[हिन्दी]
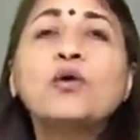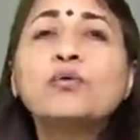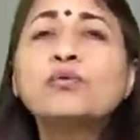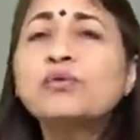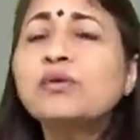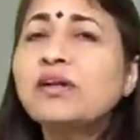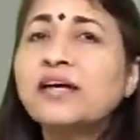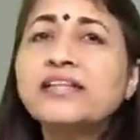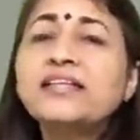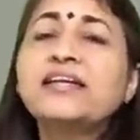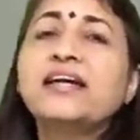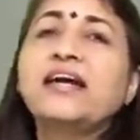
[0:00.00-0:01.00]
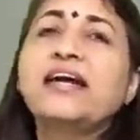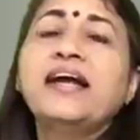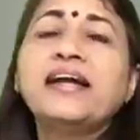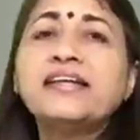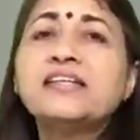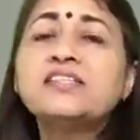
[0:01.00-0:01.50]
उनको लत है
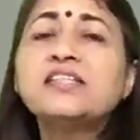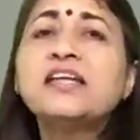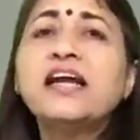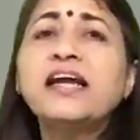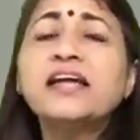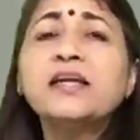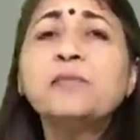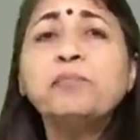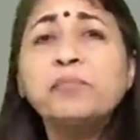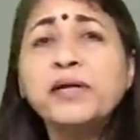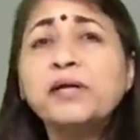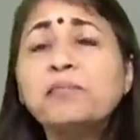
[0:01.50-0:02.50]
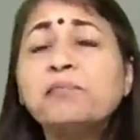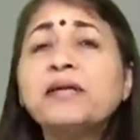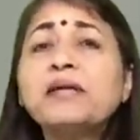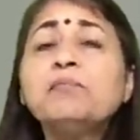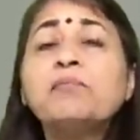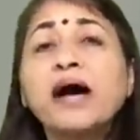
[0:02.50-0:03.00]
एडिक्शन है कि फिर
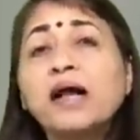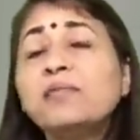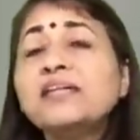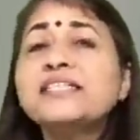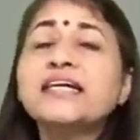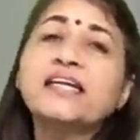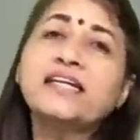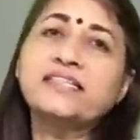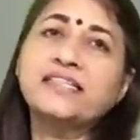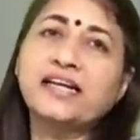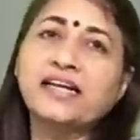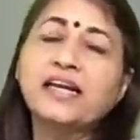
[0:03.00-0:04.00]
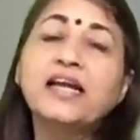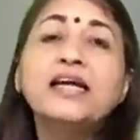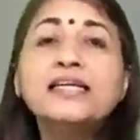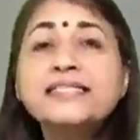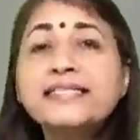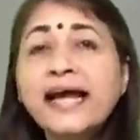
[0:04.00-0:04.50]
भी बार बार चेक किए जाएंगे
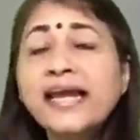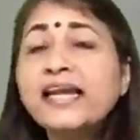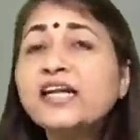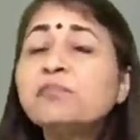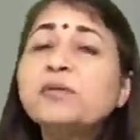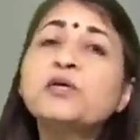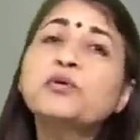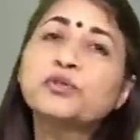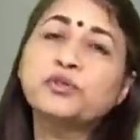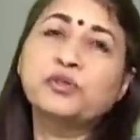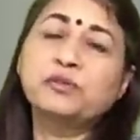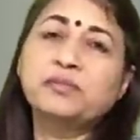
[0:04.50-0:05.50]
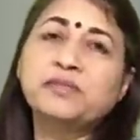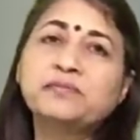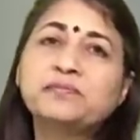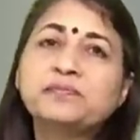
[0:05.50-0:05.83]
साइलेंट पे होते हुए भी